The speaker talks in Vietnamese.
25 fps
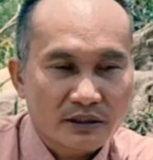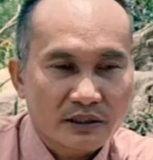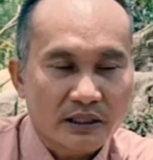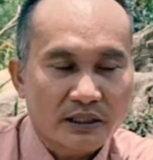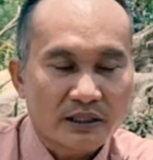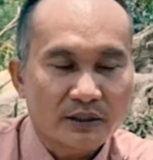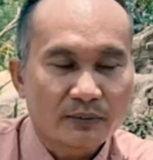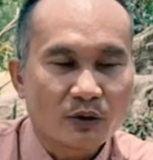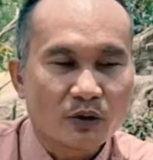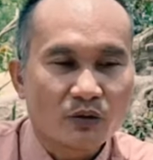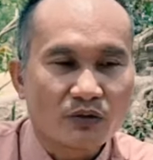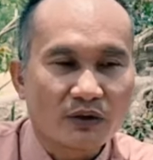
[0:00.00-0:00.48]

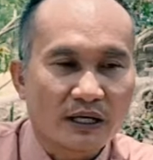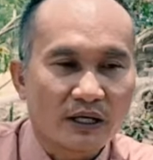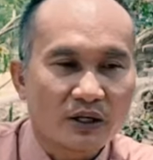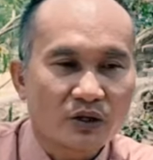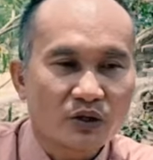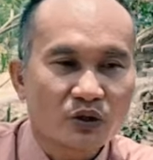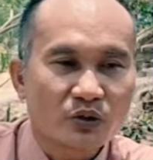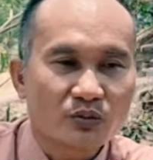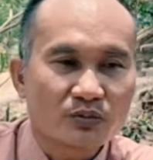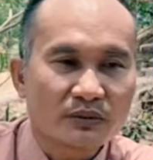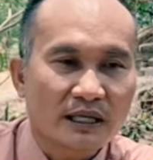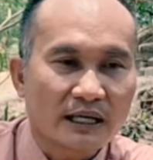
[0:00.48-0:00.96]
trên bộ phận
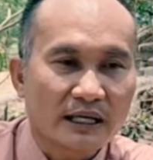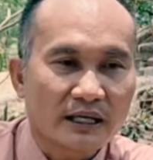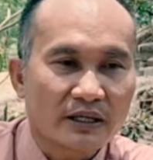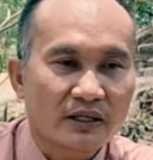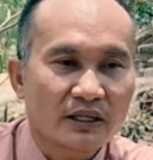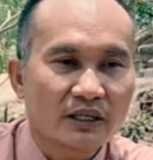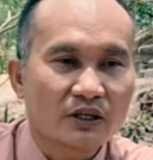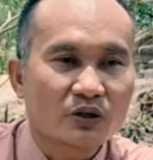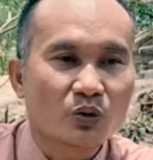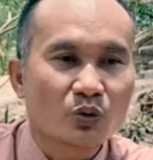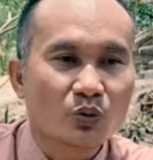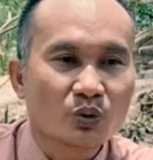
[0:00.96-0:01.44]
của chúng ta
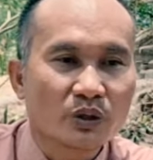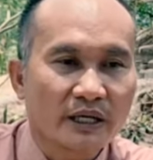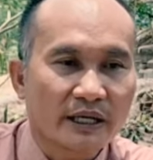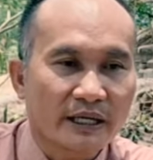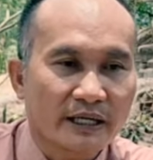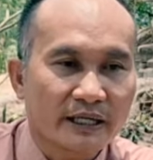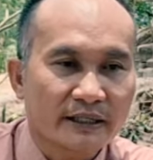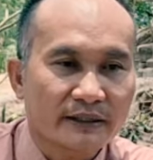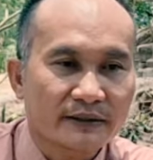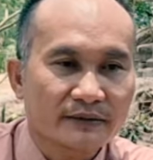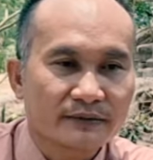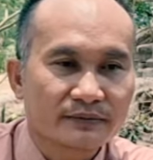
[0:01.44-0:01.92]
gọi là ngủ
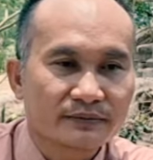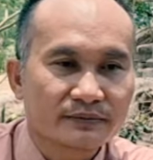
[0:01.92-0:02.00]
nhạc